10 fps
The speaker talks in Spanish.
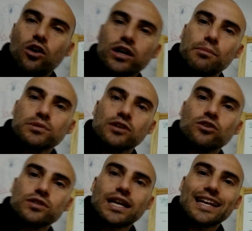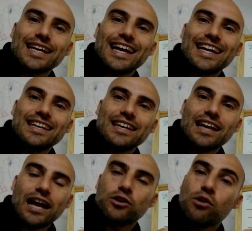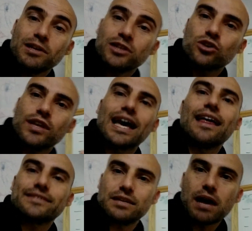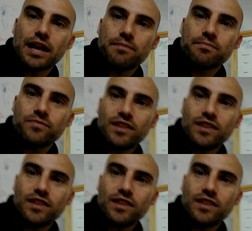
lo que vamos a encontrar en, al comienzo de cada semana.